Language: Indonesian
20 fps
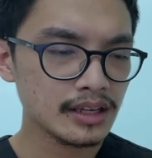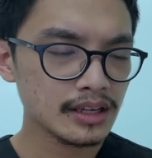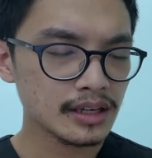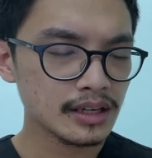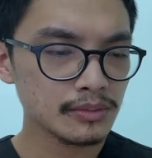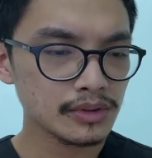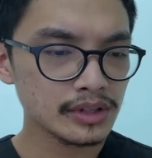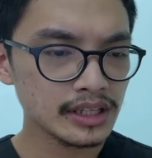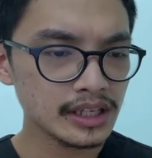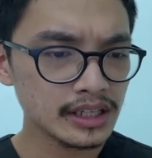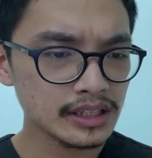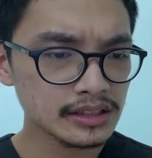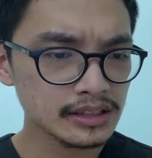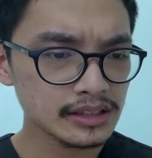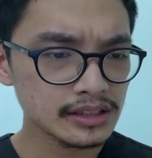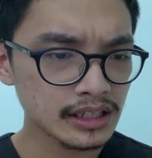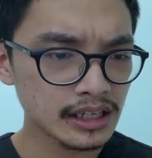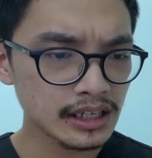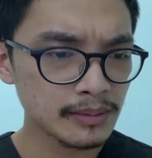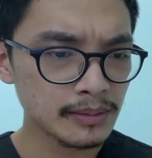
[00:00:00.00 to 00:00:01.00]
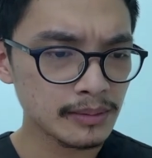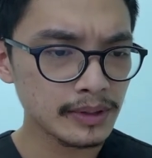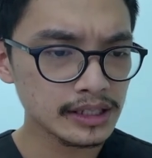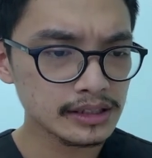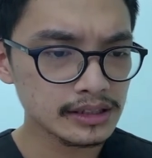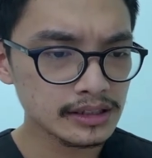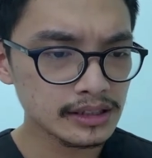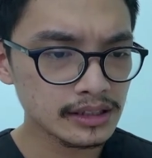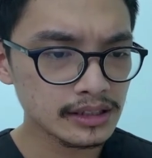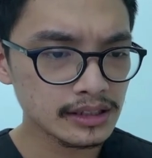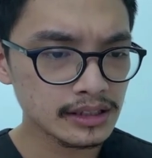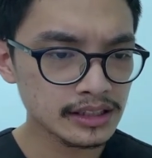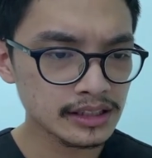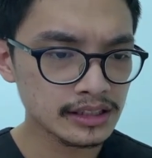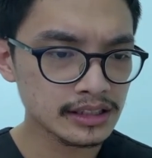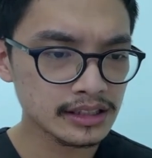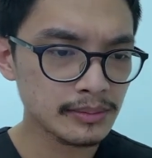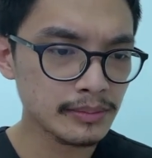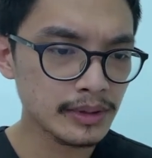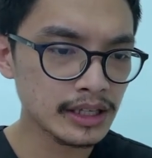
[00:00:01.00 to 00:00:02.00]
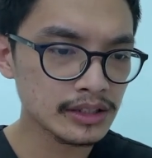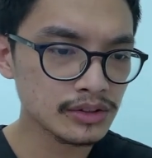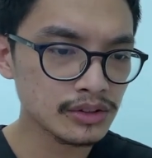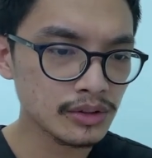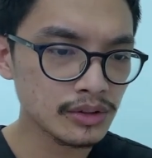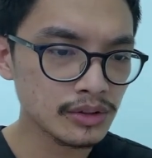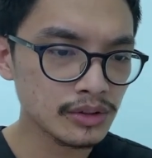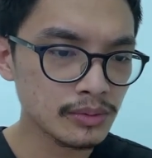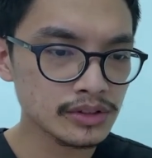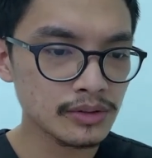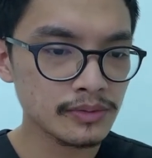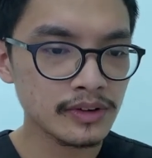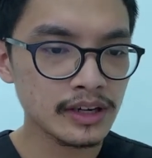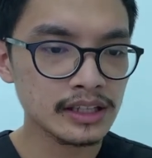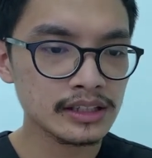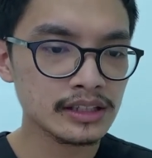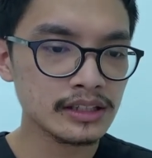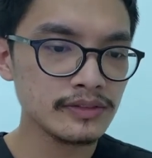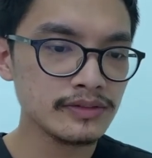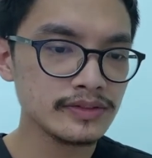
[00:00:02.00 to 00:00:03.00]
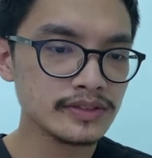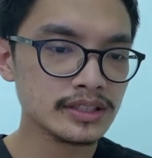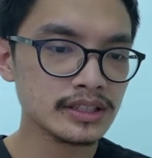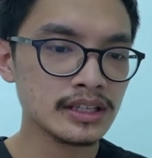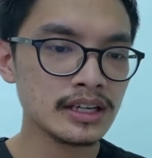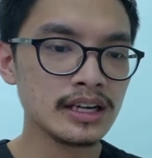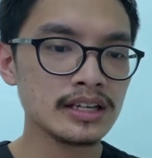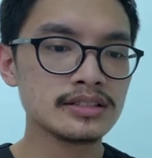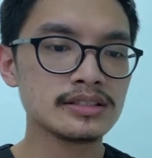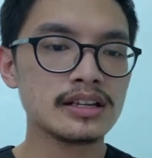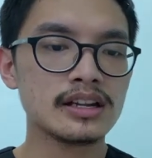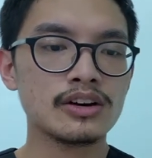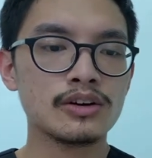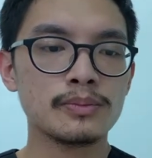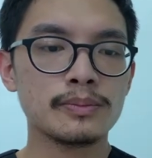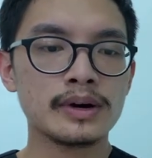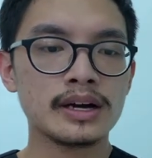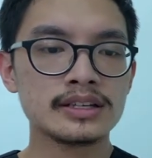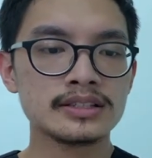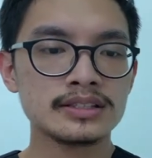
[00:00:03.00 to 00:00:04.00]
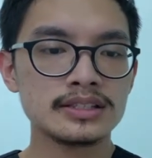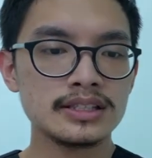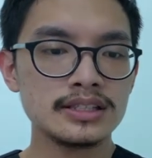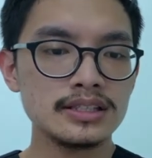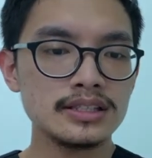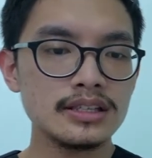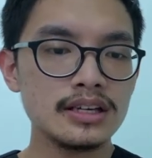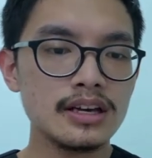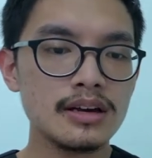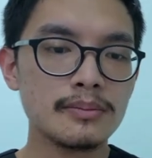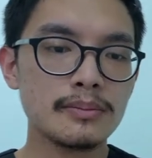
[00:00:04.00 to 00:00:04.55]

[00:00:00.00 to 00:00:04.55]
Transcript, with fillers: Kemudian terdapat delta temperatur postoperatif segera setelah operasi